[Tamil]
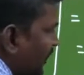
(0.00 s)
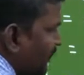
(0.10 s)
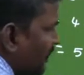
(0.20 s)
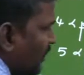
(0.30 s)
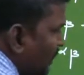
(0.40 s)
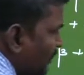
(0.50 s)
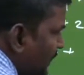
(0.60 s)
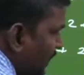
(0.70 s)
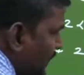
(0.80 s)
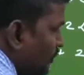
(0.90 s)
ஃபைவ் ஆல்ஃபா
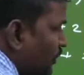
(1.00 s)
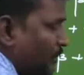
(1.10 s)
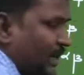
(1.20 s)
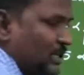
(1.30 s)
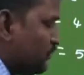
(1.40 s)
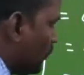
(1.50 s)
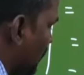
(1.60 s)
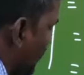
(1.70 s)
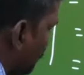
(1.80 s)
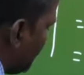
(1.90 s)
பீட்டா இங்கே ஒரு மைனஸ்
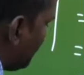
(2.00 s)
ஃபோர் ஆல்ஃபா